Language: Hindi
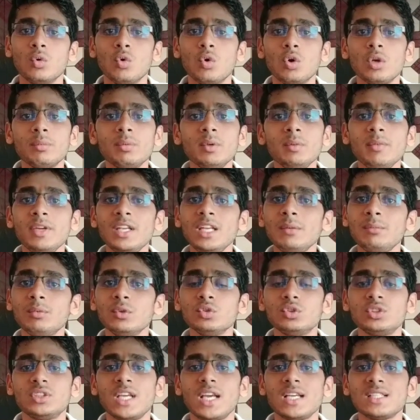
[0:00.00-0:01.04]
और भी मैंने
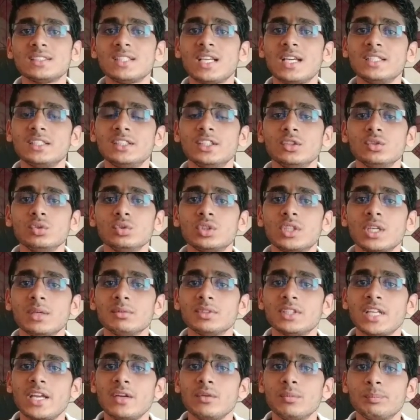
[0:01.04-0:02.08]
बहुत से आसान से नुस्खे
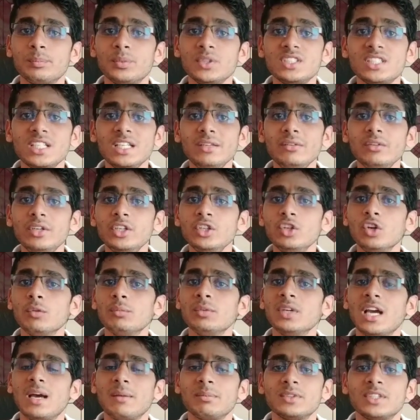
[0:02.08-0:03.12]
बताए पिछली वीडियो
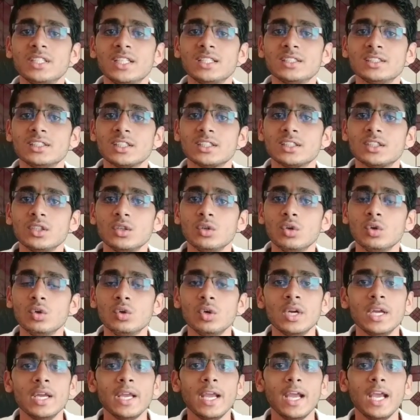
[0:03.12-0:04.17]
भी आप देख सकते हो
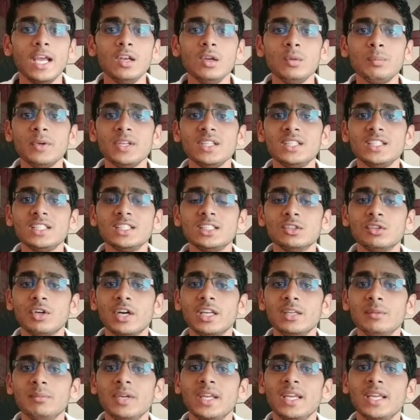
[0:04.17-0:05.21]
एलोपैथिक
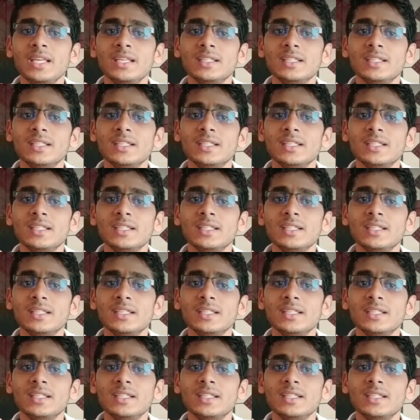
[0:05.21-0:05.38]
दवाई में